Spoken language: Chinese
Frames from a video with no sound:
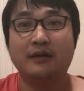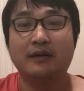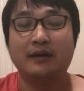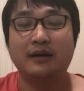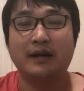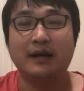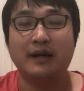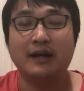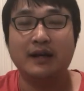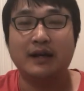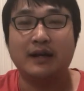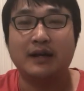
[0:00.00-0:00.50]

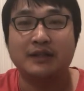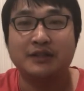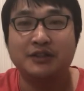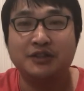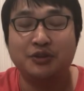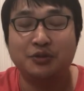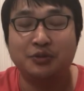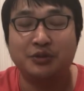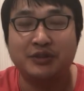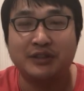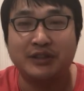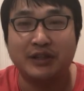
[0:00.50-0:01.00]
啊，
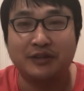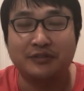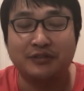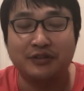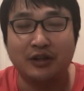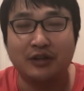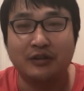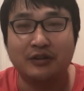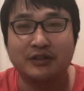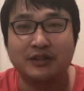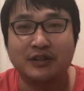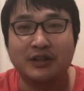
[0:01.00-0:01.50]
就想
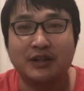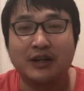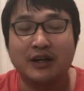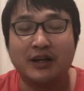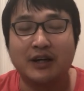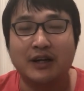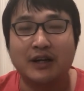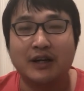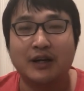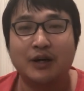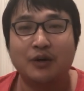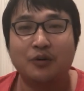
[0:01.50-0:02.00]
到了这个，
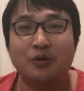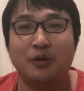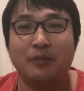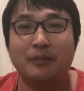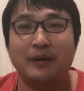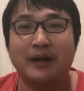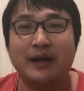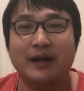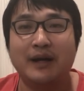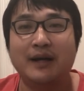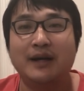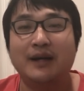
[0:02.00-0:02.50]
我
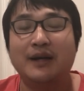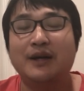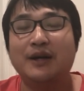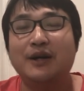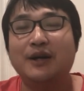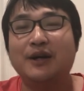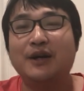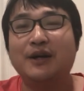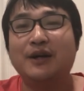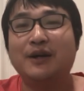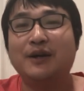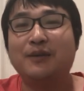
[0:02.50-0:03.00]
们
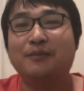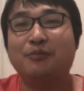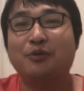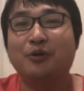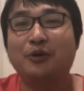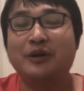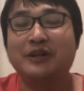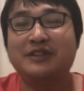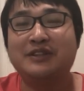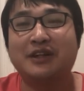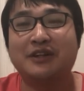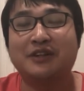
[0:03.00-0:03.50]
不
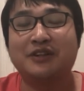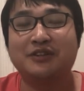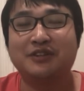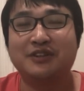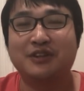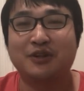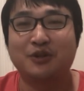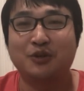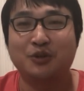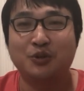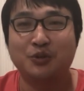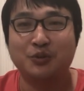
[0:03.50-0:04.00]
会想到
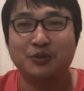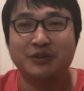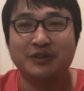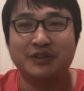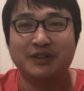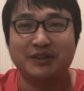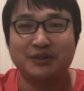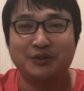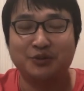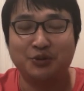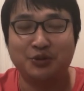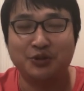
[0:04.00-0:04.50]
这个酷
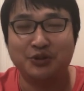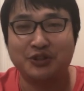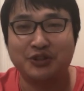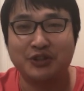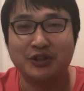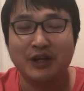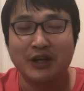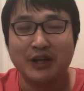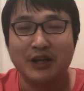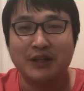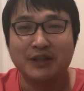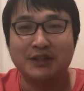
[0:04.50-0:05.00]
刑，去
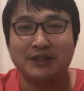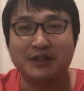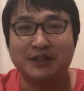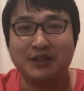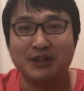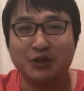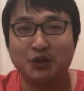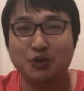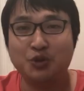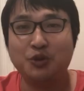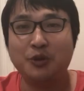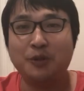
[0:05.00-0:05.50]

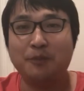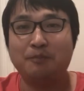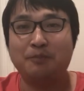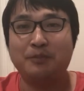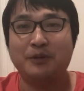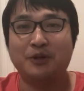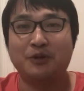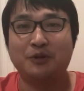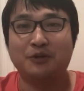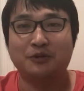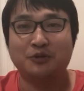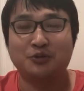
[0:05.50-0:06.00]
刑讯
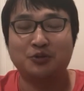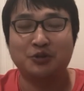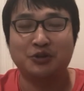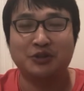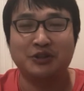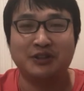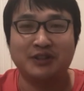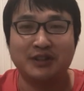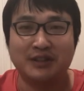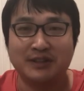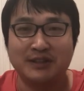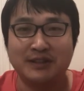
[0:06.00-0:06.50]
逼供，说
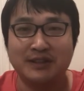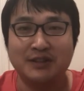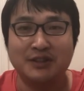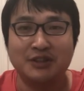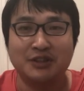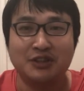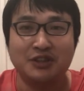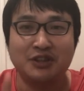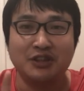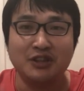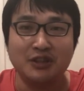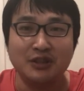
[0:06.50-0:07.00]
这个自行
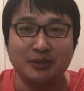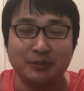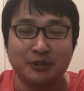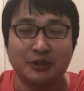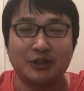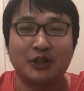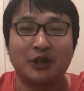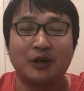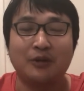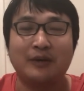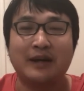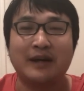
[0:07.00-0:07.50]
车是不
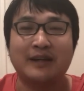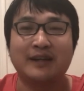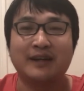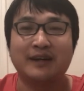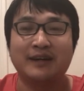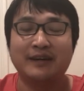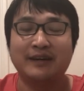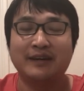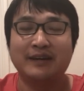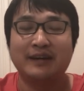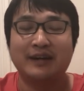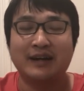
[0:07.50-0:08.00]
是偷来
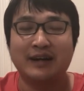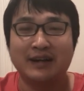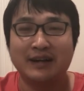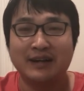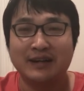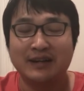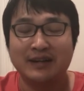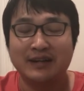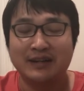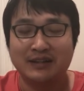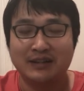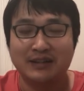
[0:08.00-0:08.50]
的
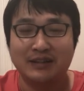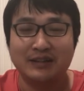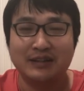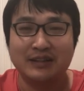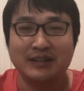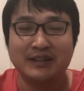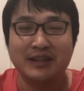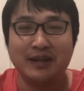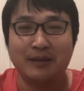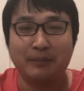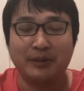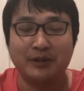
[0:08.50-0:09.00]
啊？让他
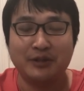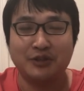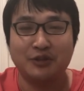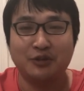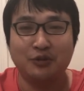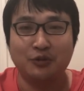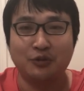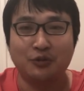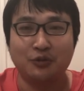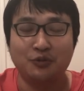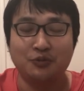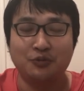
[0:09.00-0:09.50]
下半身
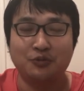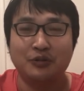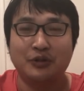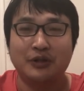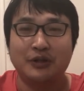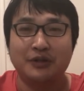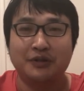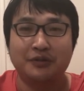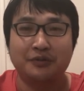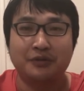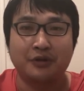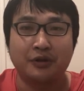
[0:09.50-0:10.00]
裸露，
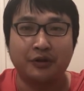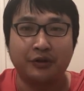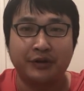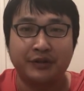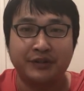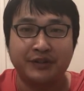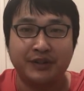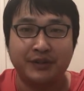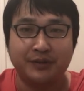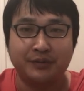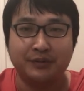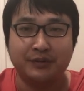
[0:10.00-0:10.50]
用高
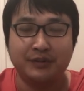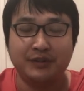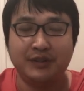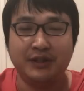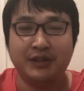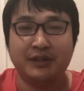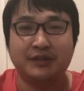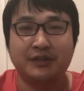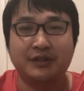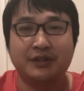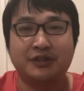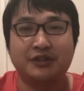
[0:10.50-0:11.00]
压电给我
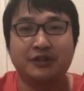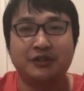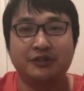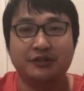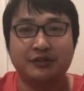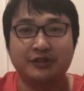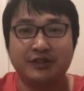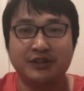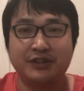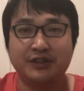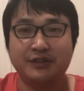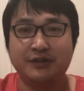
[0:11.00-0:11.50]
电这个生
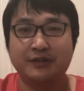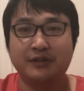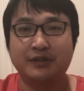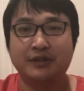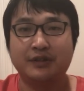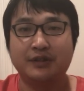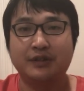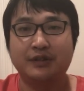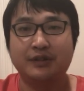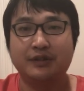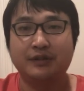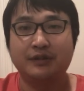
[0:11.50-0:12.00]
殖器。
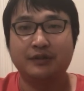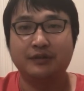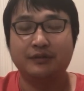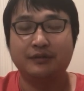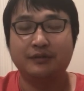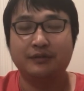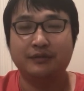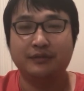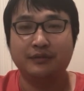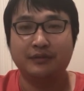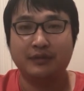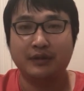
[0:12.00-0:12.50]

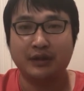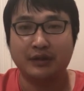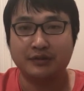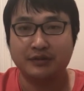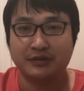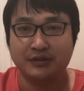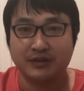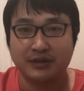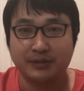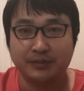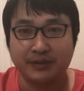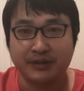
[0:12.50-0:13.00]
但是
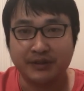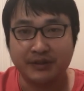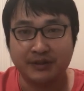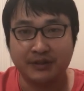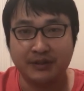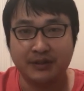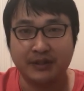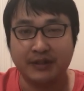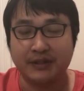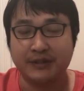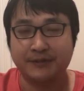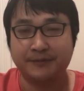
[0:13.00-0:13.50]
这么一
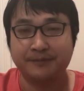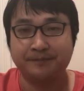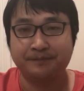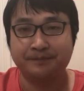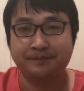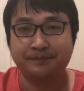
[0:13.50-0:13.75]
电啊。